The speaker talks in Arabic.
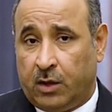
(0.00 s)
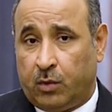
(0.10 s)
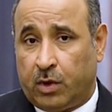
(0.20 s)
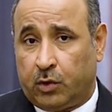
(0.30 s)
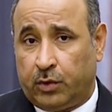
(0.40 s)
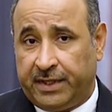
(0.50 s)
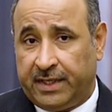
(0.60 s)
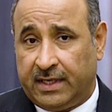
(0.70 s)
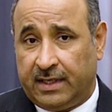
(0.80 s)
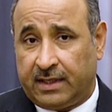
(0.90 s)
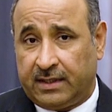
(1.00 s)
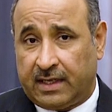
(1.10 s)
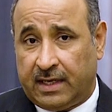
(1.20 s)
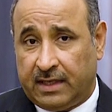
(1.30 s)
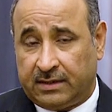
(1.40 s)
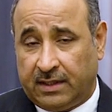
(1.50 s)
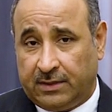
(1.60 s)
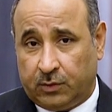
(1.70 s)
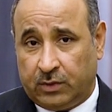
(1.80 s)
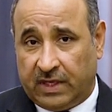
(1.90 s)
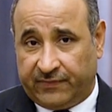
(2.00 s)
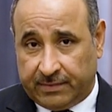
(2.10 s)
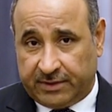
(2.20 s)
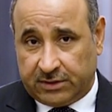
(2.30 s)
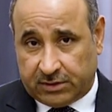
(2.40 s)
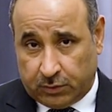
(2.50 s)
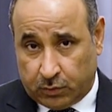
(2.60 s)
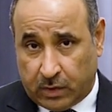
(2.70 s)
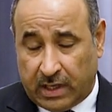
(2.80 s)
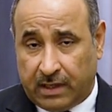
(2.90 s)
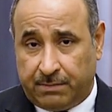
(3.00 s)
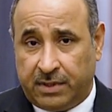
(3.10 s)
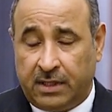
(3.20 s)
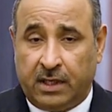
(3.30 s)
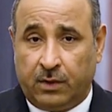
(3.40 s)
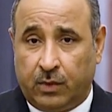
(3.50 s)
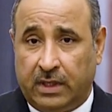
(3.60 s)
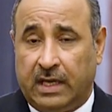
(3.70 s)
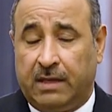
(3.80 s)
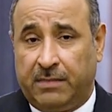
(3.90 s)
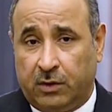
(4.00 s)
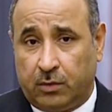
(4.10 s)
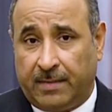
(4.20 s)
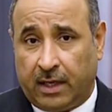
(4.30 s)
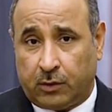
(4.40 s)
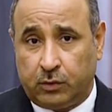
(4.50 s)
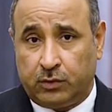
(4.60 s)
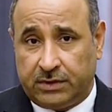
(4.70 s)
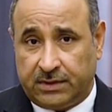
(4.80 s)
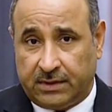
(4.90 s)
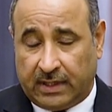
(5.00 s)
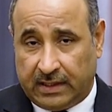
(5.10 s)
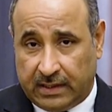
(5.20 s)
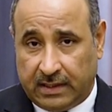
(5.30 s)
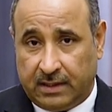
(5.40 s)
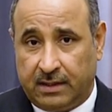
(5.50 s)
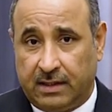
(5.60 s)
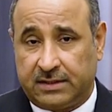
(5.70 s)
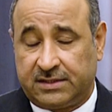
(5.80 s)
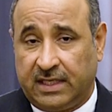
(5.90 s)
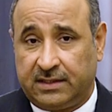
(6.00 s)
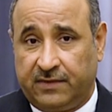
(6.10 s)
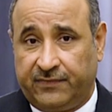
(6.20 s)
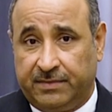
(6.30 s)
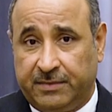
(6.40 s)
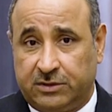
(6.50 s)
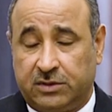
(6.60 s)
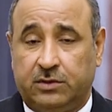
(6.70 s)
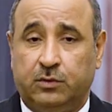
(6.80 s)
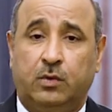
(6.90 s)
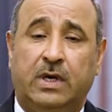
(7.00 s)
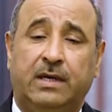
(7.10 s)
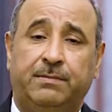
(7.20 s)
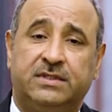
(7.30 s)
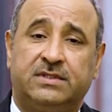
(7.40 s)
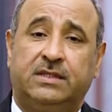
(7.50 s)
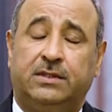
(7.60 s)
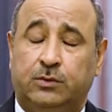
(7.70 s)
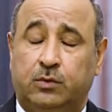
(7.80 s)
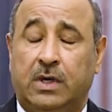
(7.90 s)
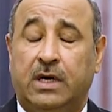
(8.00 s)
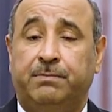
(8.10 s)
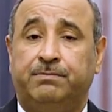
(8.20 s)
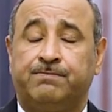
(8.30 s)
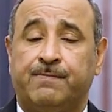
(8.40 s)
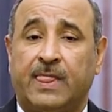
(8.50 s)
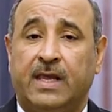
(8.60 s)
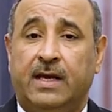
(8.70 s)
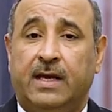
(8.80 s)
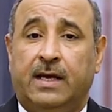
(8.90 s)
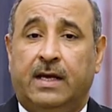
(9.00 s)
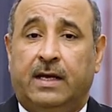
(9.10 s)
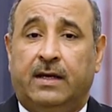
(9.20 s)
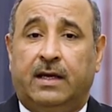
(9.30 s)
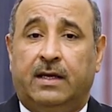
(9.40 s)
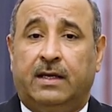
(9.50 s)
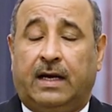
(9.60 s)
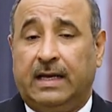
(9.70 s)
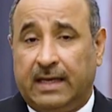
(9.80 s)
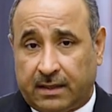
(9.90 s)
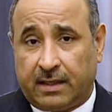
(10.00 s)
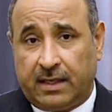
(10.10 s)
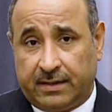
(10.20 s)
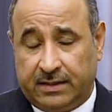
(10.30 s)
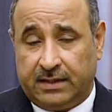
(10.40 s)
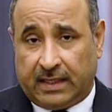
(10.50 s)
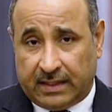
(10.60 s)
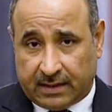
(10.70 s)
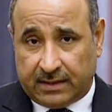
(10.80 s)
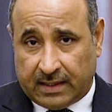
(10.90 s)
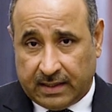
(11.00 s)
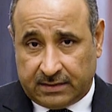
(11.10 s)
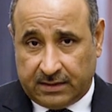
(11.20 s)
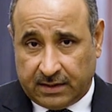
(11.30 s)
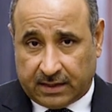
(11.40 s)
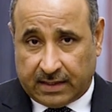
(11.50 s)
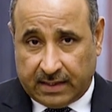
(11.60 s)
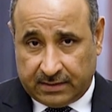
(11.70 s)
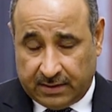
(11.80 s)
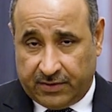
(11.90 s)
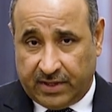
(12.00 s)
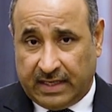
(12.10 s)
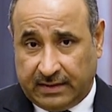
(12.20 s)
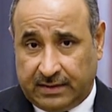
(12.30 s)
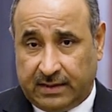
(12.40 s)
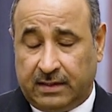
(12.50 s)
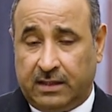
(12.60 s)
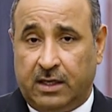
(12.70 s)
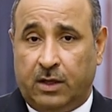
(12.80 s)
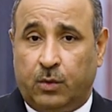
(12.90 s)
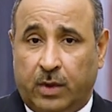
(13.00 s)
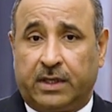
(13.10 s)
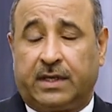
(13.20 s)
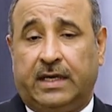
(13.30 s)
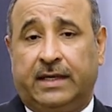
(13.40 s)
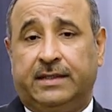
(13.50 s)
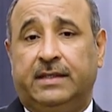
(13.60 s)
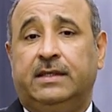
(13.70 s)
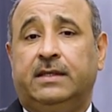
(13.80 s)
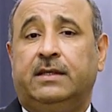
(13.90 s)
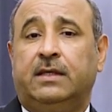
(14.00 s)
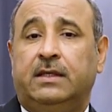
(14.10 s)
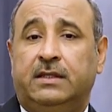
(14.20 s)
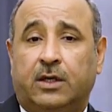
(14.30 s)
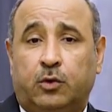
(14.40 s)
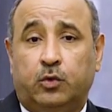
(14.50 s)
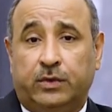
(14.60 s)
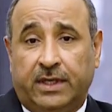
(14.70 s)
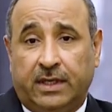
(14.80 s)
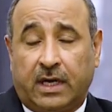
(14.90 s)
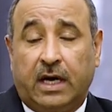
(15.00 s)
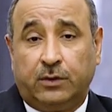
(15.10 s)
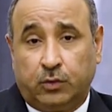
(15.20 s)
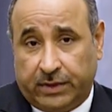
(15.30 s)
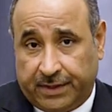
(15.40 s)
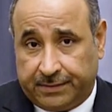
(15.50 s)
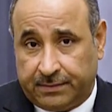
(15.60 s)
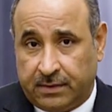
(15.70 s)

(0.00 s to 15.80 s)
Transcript: وقرئ قراءه اولى في مجلس النواب والامل معقود على الساده في مجلس النواب الساده النواب آه، على اقراره على قراءته قراءه ثانيه واقراره ليكون قانونا